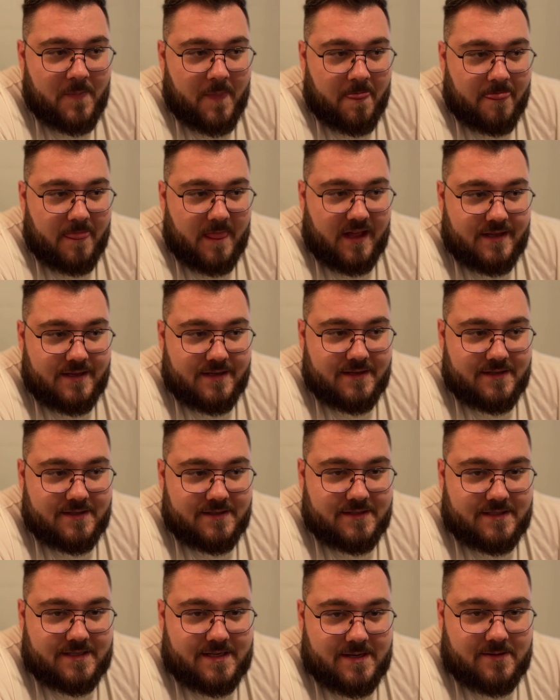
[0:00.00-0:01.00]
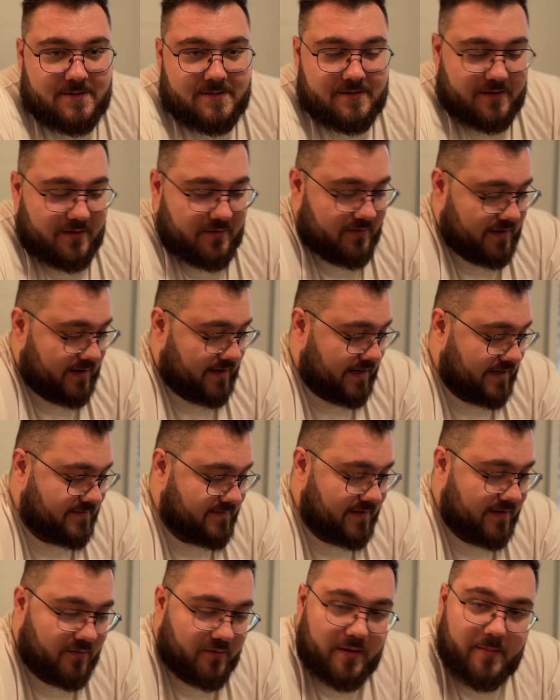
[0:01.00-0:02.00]
¿Qué horas son? Son, joder, las
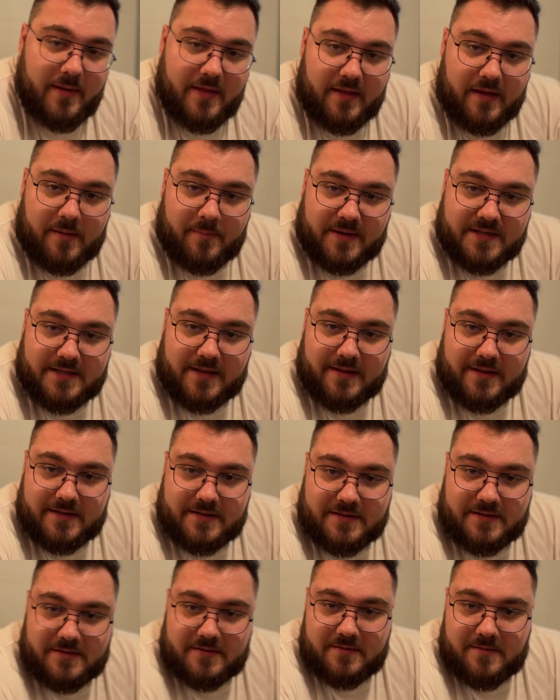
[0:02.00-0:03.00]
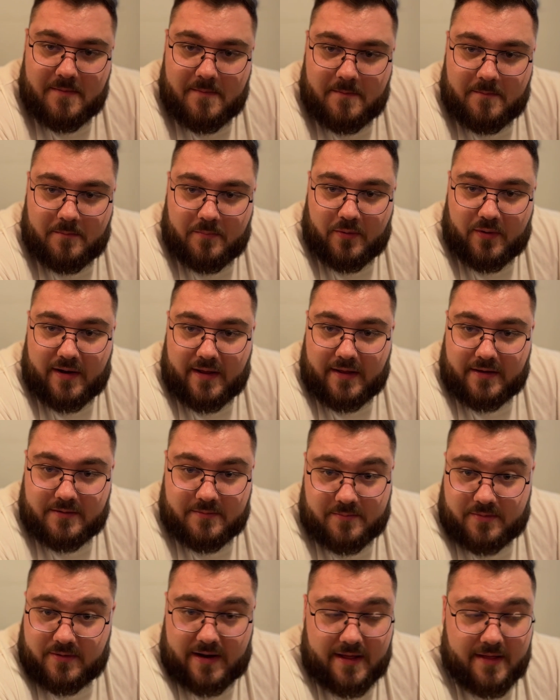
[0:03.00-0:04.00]
cinco y media pasadas. Sí, son, las
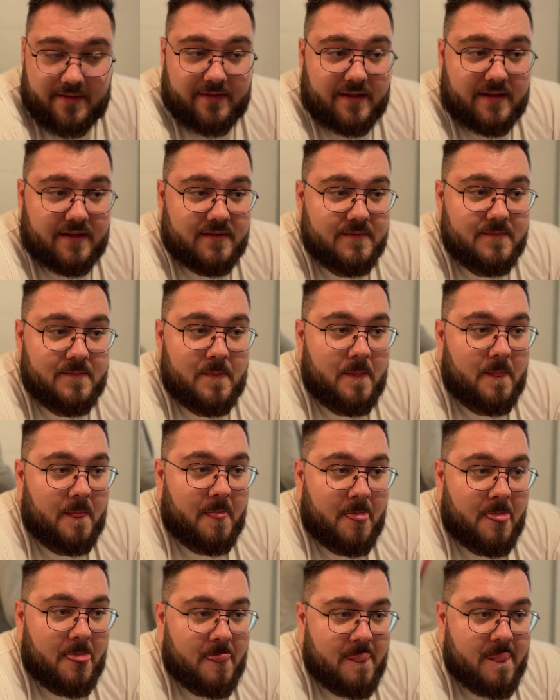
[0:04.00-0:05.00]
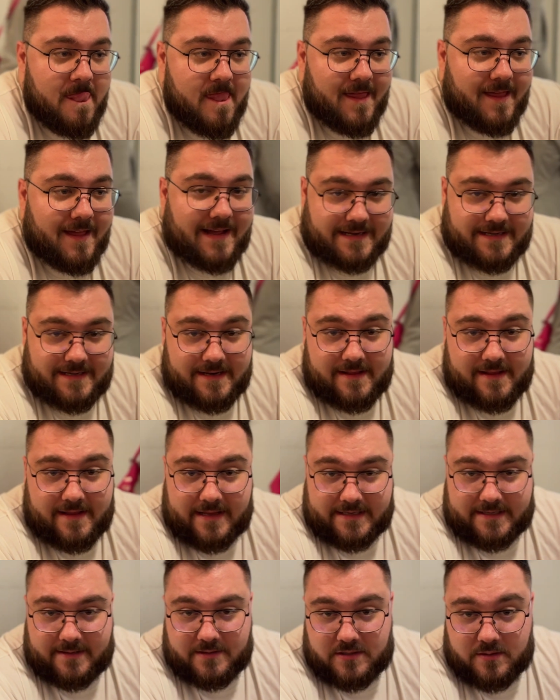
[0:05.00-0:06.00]
cinco y 35. Casi nada, ya
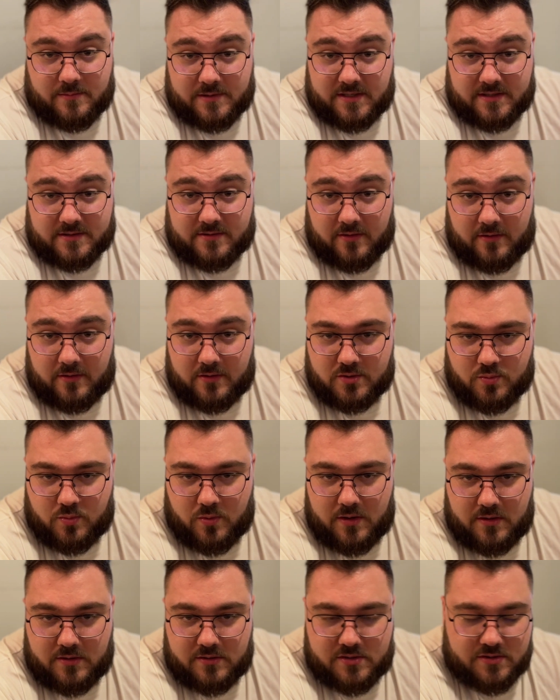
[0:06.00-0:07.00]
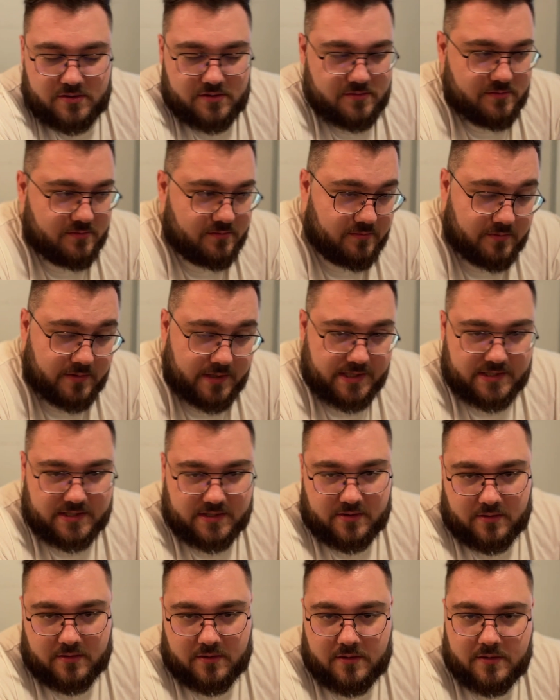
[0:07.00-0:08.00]
sabéis cómo es esto de los vuelos, un
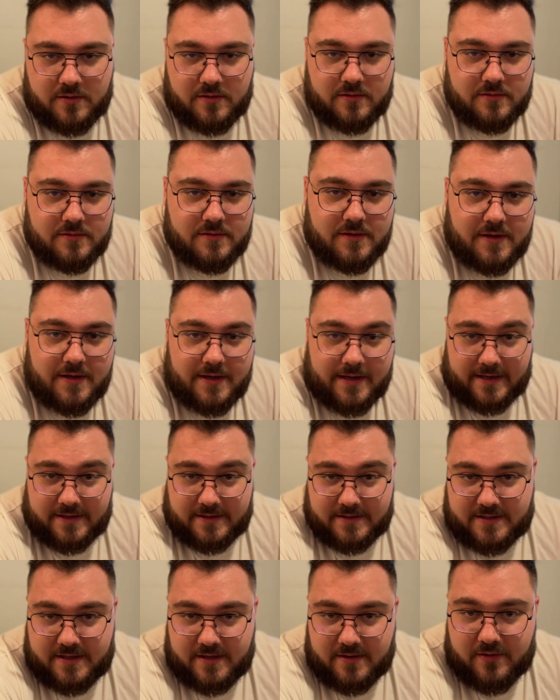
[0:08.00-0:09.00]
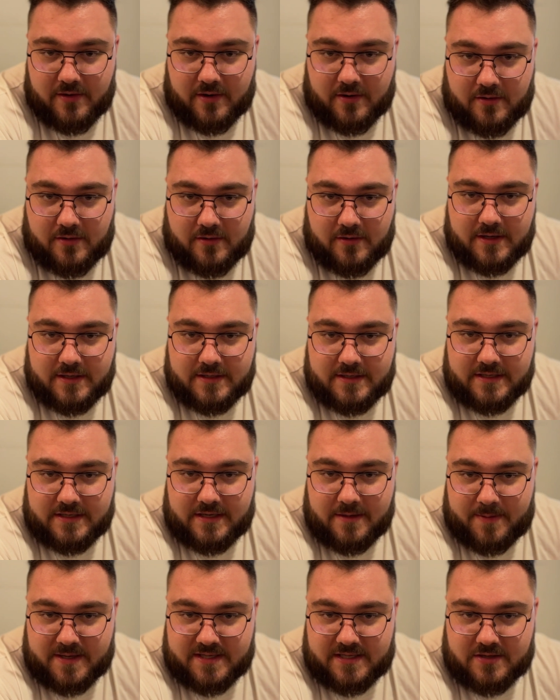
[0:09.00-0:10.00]
descojono, cansino de cojones.
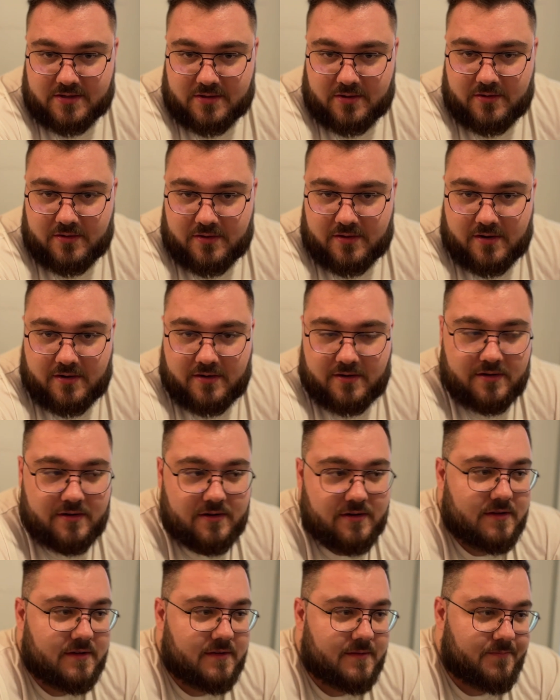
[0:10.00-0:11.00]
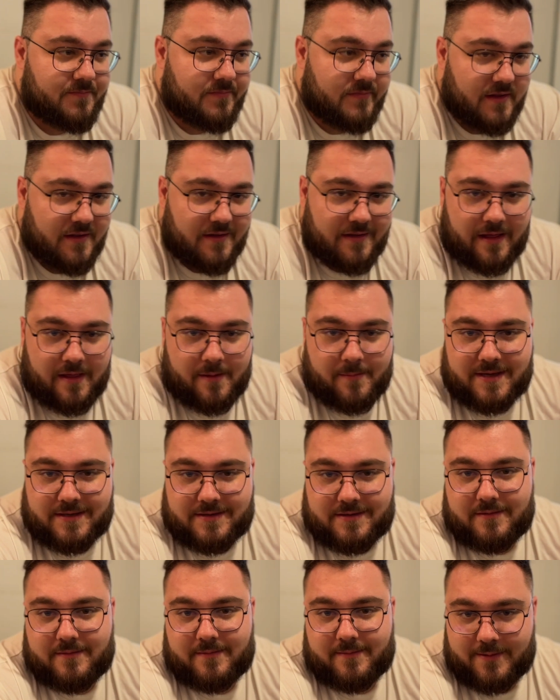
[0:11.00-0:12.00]
Encontrar la terminal 1 vaya puta locura, ¿eh? Además,
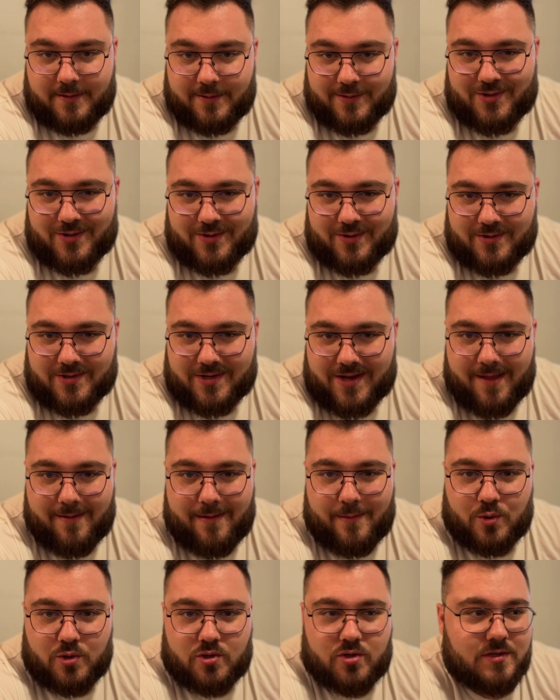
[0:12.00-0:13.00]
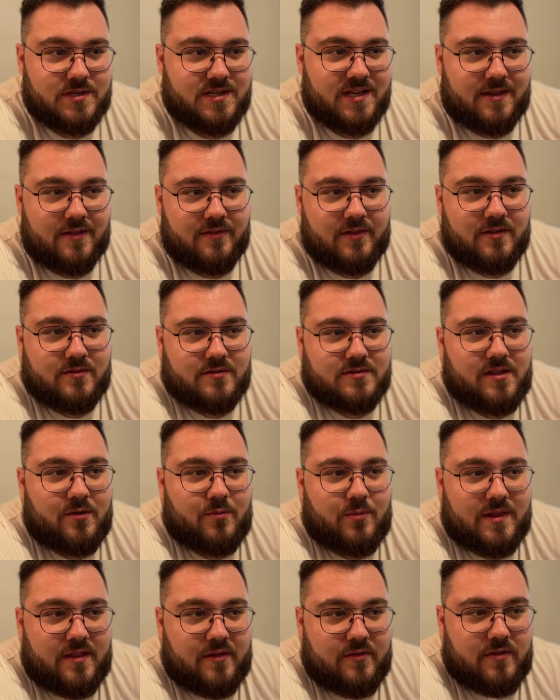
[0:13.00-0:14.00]
nosotros que llevamos
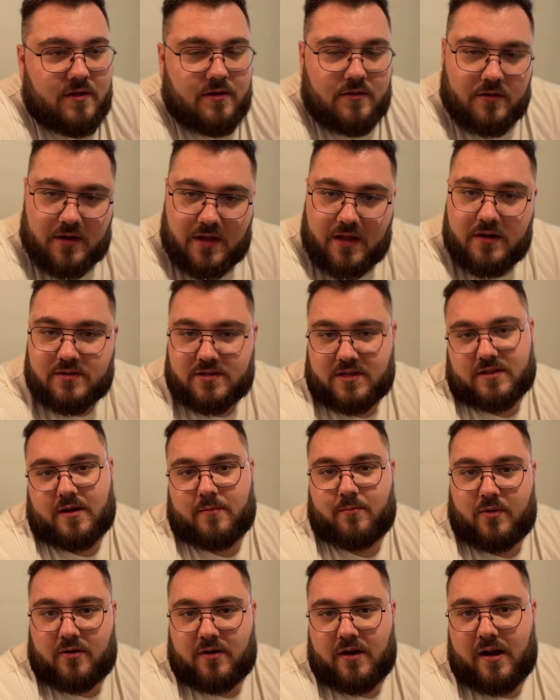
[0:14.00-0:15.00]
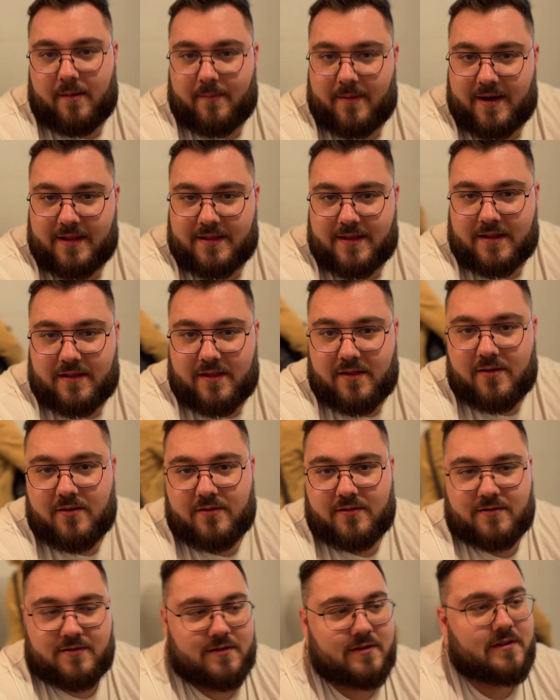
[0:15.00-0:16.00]
755 kilos de tremorón en la maleta, tío,
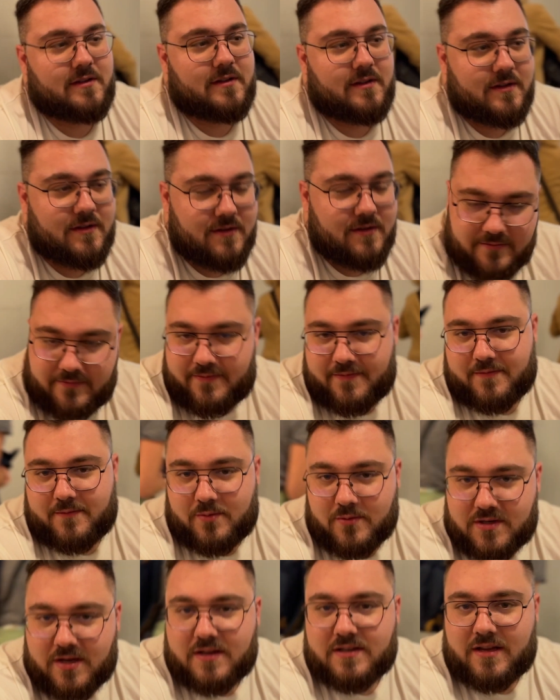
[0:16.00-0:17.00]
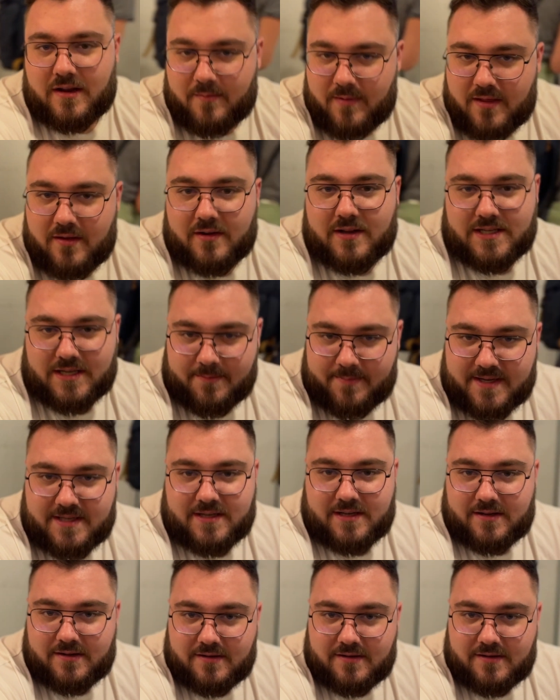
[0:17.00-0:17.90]
Tú sabes el miedo que se pasa.